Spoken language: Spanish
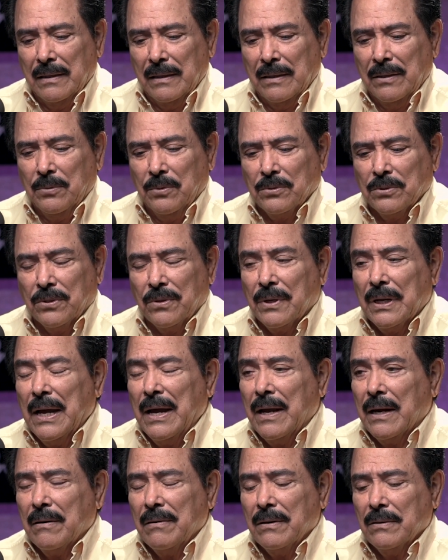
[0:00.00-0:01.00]

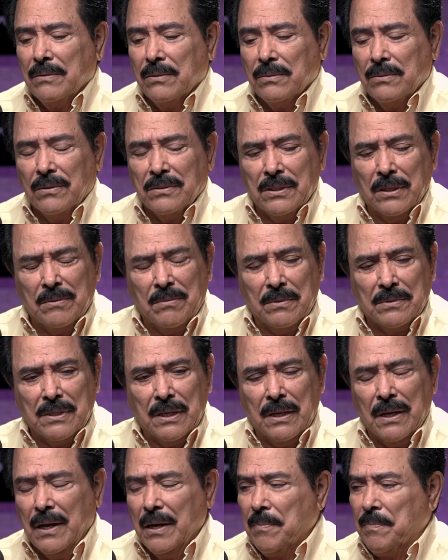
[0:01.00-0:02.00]
incursionar, o no sé cómo
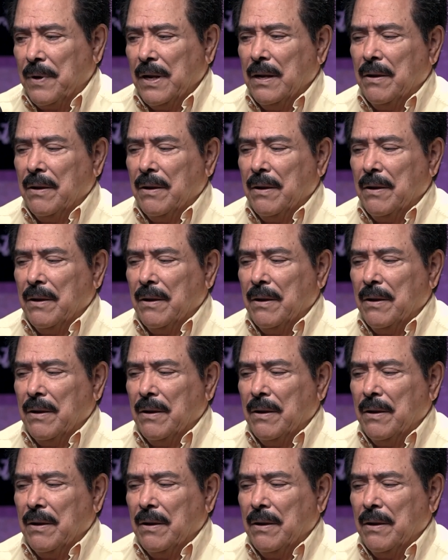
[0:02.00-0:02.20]
se diga la